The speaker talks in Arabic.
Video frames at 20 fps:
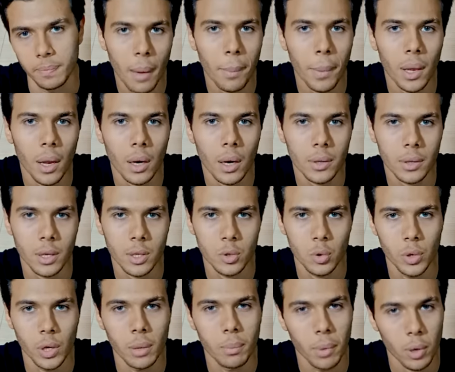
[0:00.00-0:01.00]
اما
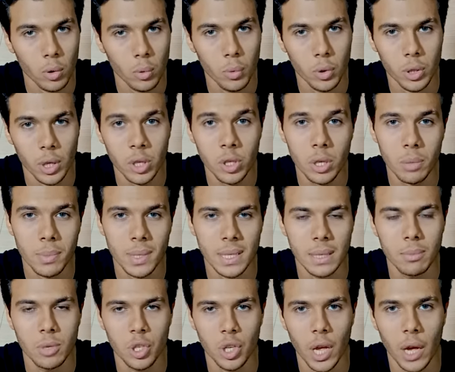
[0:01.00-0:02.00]
الالتراسونيك برضو منتشر بس
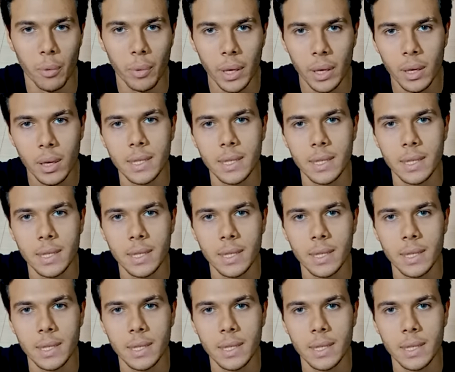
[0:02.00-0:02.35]
مش قوي